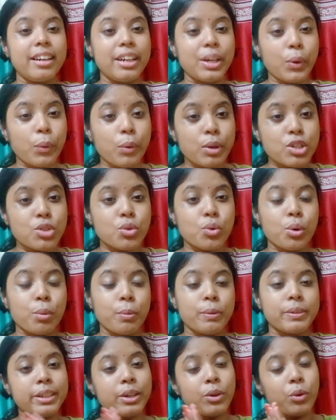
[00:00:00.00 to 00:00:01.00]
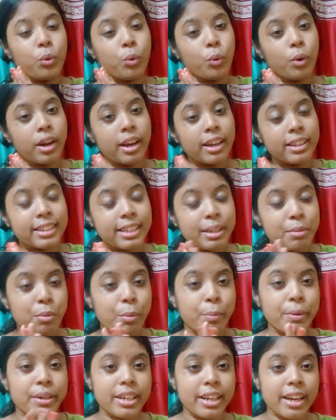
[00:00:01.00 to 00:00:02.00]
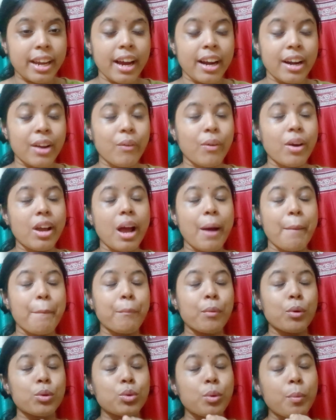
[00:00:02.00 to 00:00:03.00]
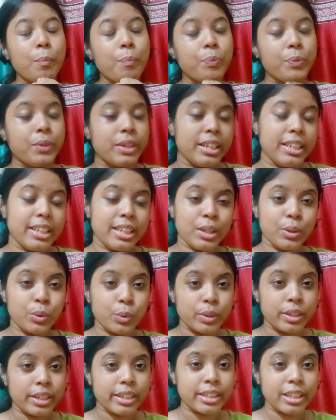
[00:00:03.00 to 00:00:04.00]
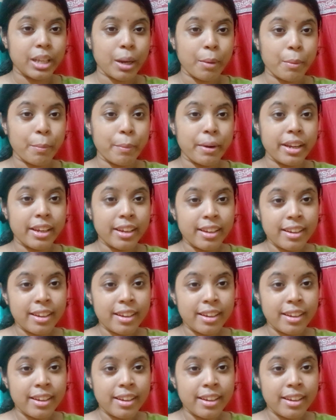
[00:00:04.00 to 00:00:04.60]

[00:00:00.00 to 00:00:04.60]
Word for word: রিকোয়েস্ট করবো যেন কলকাতায় মুভিটাকে আনা হয় প্রথম দিনই কিন্তু দেখতে যাবো মানে